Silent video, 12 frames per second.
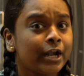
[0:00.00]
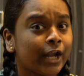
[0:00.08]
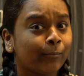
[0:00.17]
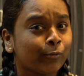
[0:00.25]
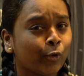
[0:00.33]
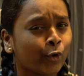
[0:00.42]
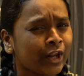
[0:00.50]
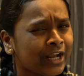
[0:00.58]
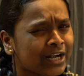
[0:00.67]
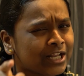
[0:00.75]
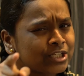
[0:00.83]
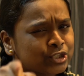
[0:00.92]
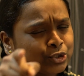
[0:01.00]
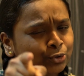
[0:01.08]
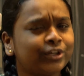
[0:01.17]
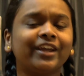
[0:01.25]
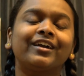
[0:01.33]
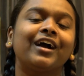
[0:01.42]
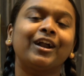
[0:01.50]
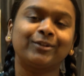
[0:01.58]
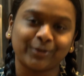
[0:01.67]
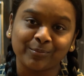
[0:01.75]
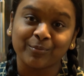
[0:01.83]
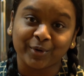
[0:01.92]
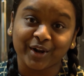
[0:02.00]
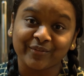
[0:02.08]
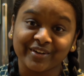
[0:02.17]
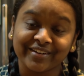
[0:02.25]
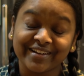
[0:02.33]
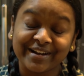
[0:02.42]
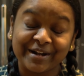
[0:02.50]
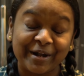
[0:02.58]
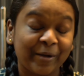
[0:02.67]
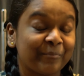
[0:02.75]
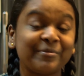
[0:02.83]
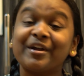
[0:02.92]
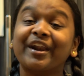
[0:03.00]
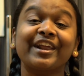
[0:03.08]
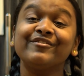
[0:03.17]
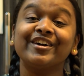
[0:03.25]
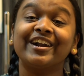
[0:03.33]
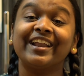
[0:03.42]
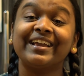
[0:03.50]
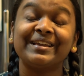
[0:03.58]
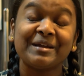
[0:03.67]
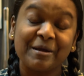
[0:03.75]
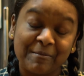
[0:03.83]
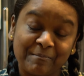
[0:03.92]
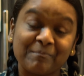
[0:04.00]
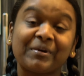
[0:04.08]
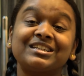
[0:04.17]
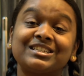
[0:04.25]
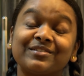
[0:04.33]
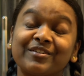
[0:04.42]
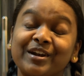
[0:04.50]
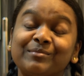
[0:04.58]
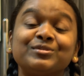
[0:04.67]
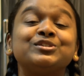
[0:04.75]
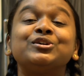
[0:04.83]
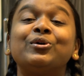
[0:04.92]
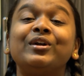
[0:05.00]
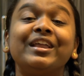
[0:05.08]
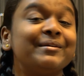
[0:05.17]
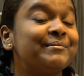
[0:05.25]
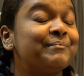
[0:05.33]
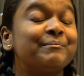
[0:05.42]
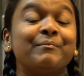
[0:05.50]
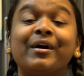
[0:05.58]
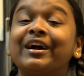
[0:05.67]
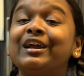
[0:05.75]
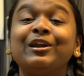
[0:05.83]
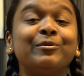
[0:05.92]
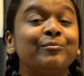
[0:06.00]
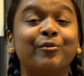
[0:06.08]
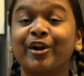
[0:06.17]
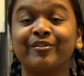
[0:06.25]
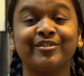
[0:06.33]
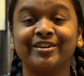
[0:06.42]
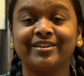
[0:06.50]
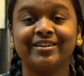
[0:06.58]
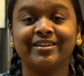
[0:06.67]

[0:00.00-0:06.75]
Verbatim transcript: நம் குறைகளை சுட்டி காட்டும் உறவு நம் நிறைவுகளை மற்றவரிடம் சொல்லி மகிழும் உறவு